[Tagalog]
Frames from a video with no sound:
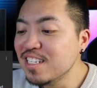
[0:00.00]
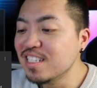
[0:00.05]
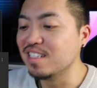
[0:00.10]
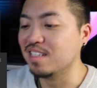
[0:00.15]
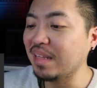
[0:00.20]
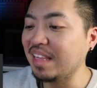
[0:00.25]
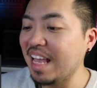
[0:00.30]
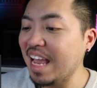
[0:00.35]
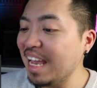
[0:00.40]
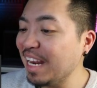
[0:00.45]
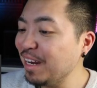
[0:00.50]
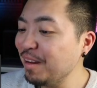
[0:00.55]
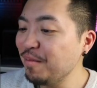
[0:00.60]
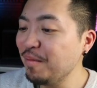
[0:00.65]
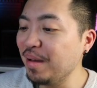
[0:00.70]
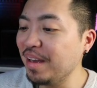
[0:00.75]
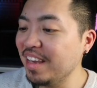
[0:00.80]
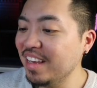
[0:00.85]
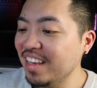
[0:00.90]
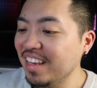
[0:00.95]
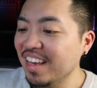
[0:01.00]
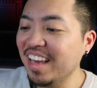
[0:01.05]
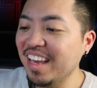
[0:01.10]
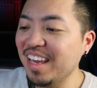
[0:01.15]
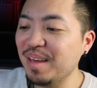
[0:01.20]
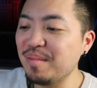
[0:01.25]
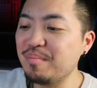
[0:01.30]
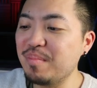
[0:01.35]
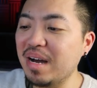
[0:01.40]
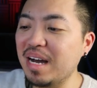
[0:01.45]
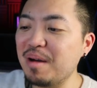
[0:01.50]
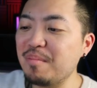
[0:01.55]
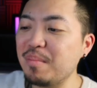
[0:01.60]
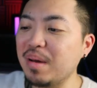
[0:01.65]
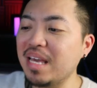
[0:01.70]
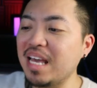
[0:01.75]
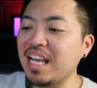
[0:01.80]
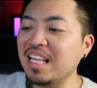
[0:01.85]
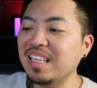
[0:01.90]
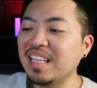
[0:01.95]
But anyway, hehe, baka
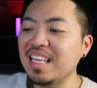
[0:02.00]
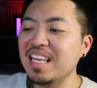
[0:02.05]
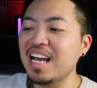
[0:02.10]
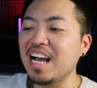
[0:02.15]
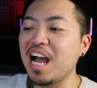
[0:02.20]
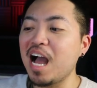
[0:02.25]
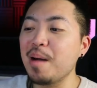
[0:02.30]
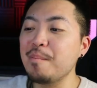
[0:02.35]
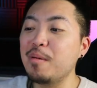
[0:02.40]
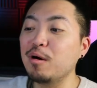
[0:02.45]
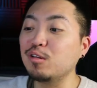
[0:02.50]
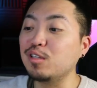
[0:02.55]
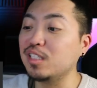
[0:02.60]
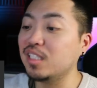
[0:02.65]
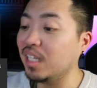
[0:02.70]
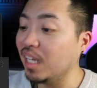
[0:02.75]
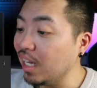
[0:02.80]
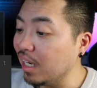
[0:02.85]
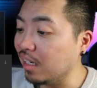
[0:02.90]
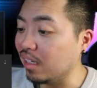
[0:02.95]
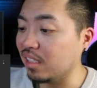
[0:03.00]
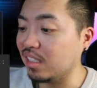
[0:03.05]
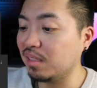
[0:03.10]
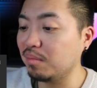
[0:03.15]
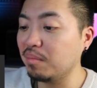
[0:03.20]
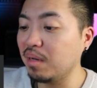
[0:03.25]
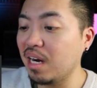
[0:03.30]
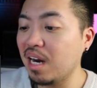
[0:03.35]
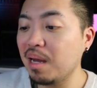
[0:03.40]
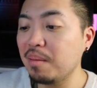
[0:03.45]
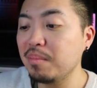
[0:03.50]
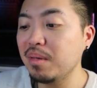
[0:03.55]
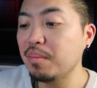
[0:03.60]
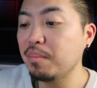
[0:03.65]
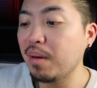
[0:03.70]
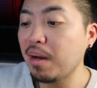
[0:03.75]
may idea ka about sales. Marami